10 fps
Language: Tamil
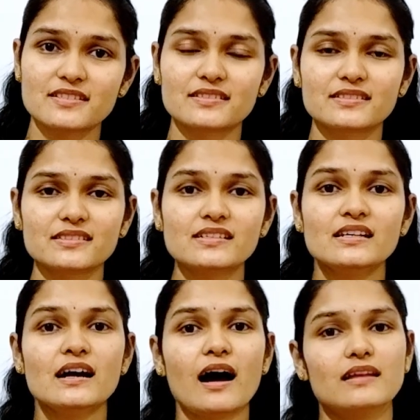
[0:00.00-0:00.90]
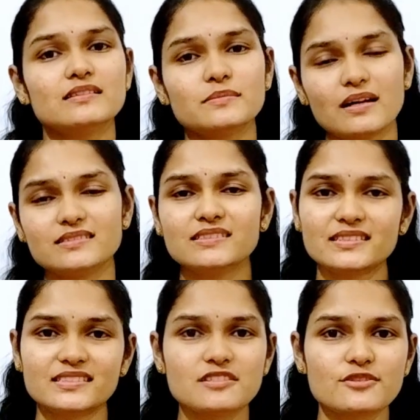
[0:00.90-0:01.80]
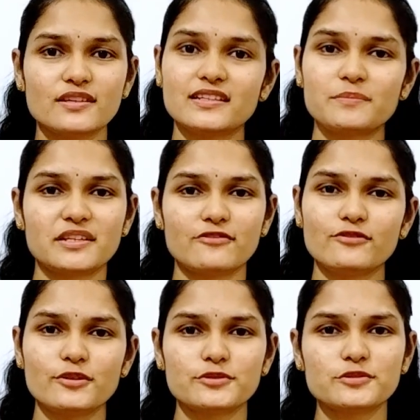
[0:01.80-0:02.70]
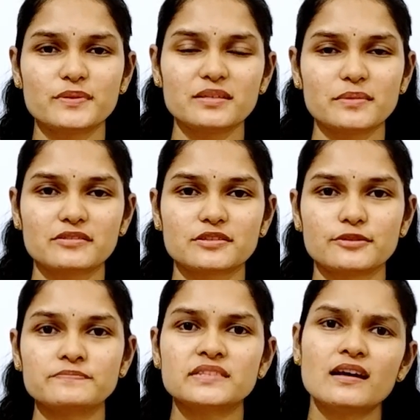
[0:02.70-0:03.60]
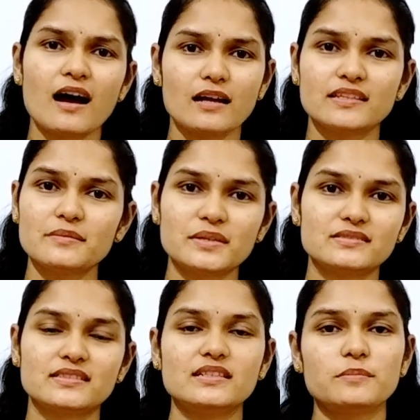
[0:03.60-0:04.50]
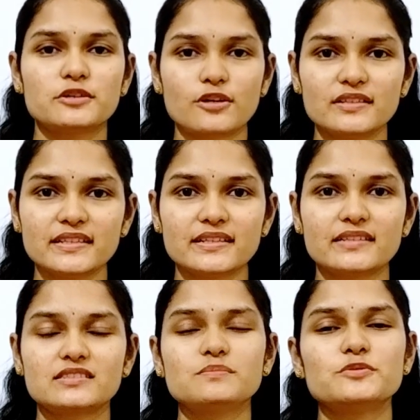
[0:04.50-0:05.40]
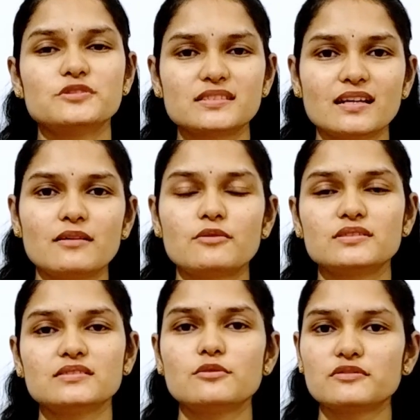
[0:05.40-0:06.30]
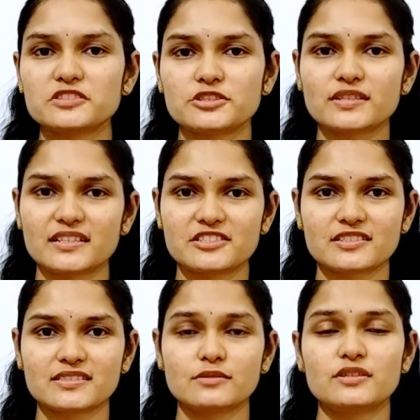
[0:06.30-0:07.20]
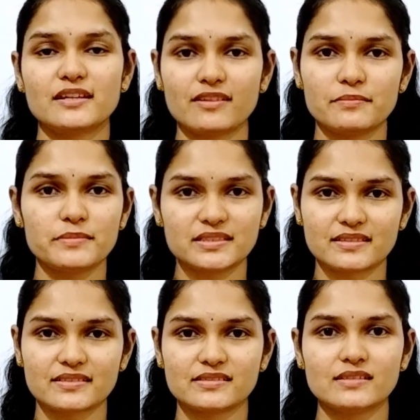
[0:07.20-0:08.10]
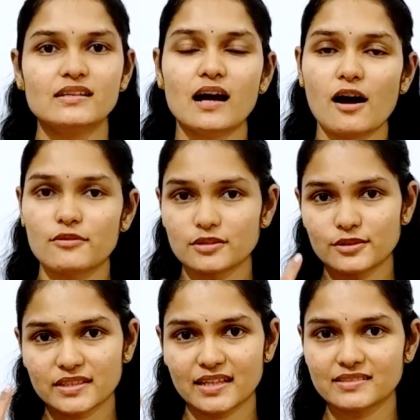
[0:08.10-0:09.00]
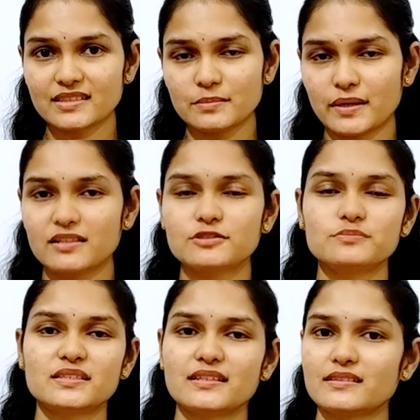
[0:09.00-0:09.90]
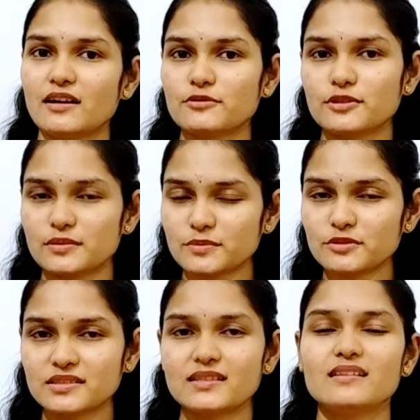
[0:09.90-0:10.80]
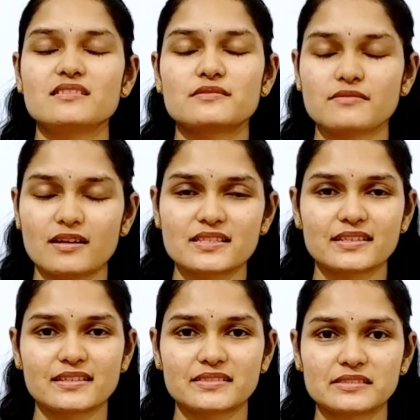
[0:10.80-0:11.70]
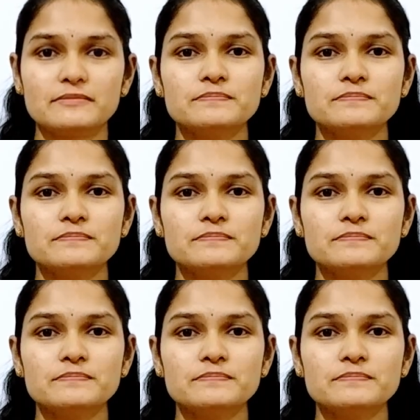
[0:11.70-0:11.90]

இருக்குது அந்த அது இதுன்னு சொல்லி நம்ம எவ்வளோ யூஸ் பண்ணி பார்க்குறோம் அதே மாதிரி அப்போ குழந்தைங்களுக்கு புதுசாக வந்து ஒரு விஷயம் கிடைச்சிருக்கு ஒரு டெவலப்மெண்ட் இருக்குது அவங்களோட கண்கள் பார்க்கும் திறன் அவங்களோட மூக்கு அதை வாசிக்கிறது